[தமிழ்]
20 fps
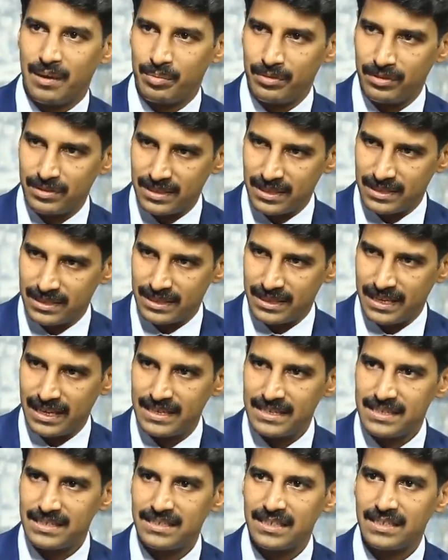அப்புறம் அது
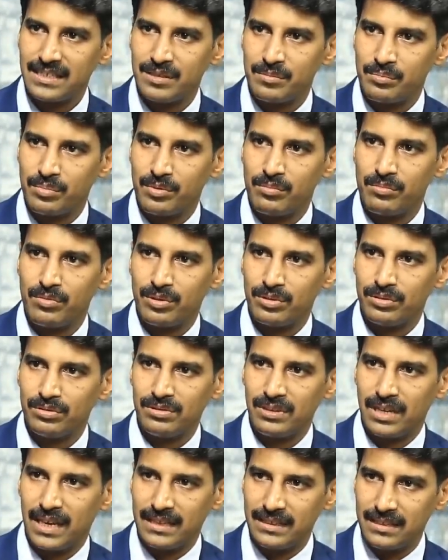டைஜஷனுக்கு
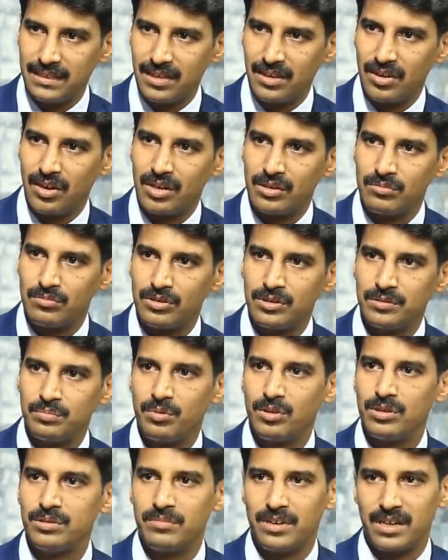போகும்போதும் அந்த ஹார்மோன்ஸ்
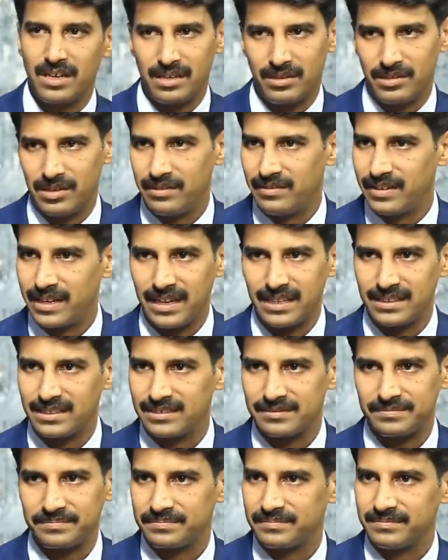போதுமான அளவில்
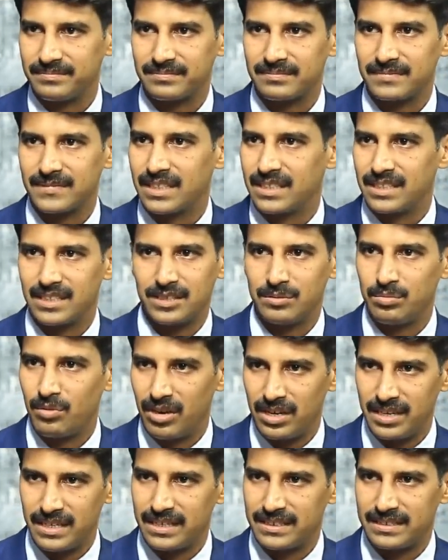வராது ஓகே
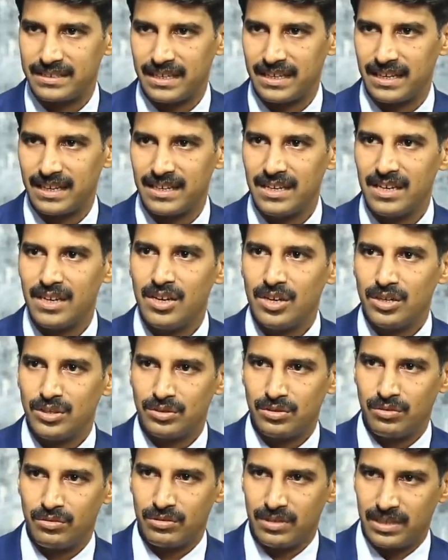ஸ்மால் இன்டெஸ்டைனில்
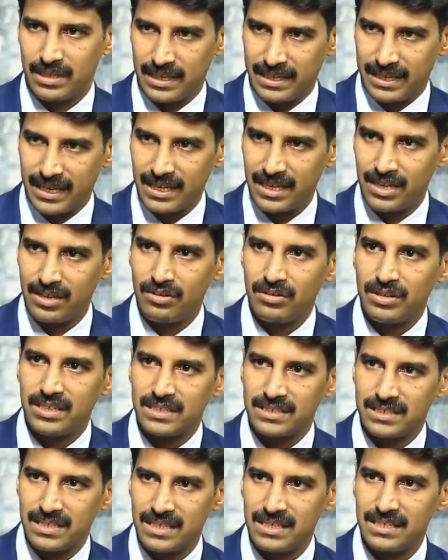ஸோ
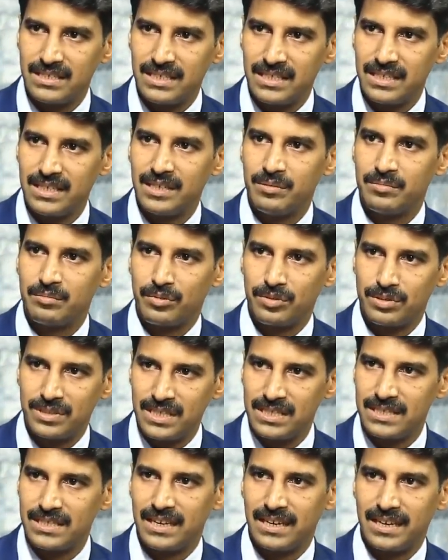எங்களுடைய சர்ஜரி
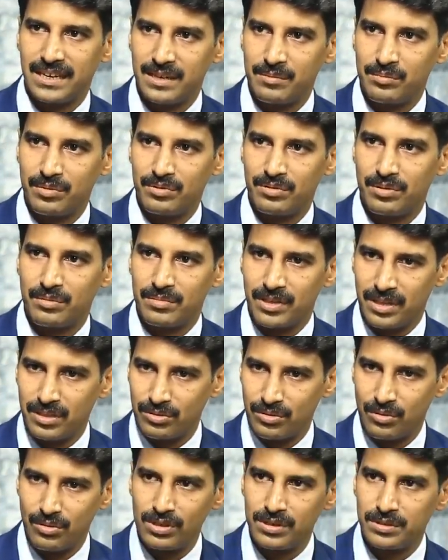ப்ரொசீஜரில் என்ன பண்ணுவோம் அப்படின்னா
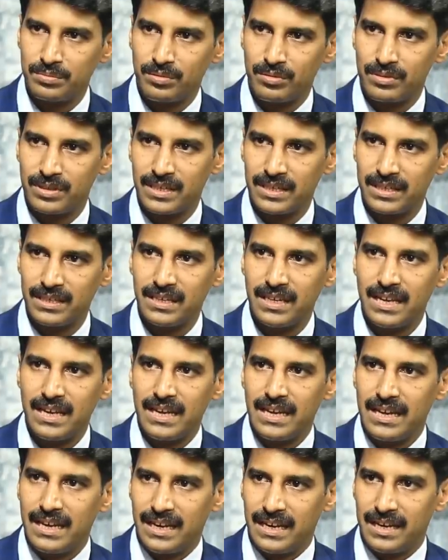ஹோல்ஸ் போட்டுட்டு
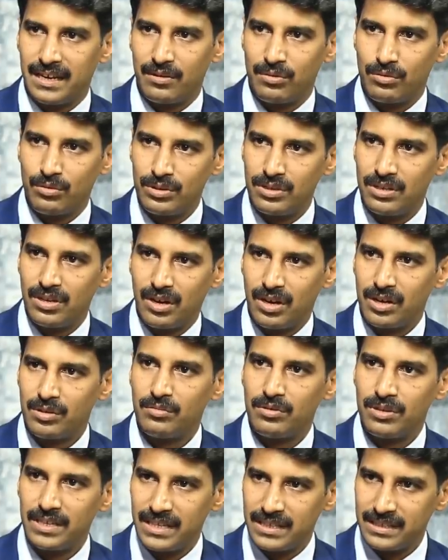ஒரு
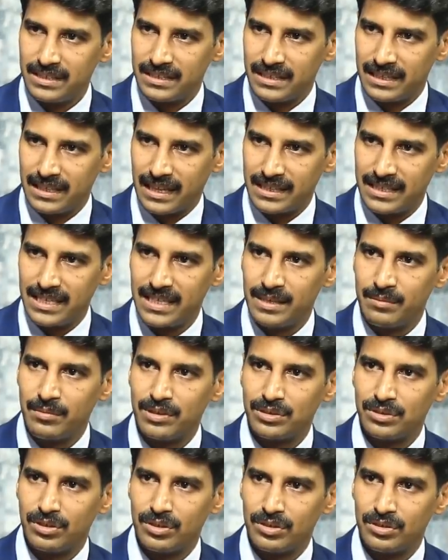ஹார்மோன் எது
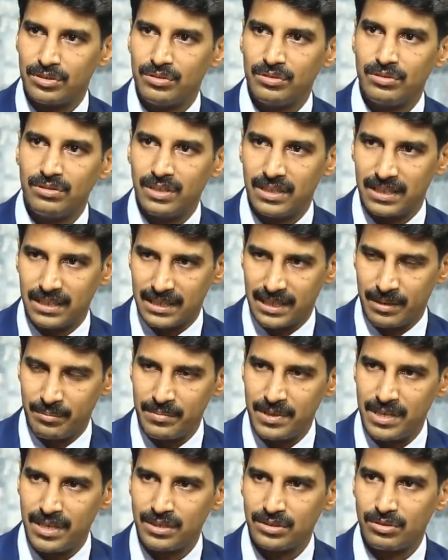அதிகமாக சுரக்குதோ அதை
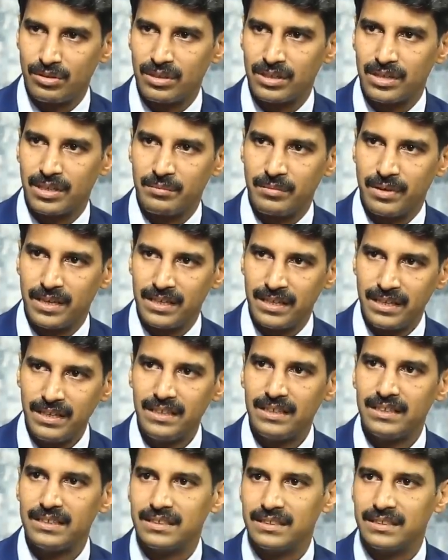கம்மியாக சுரக்கிற மாதிரி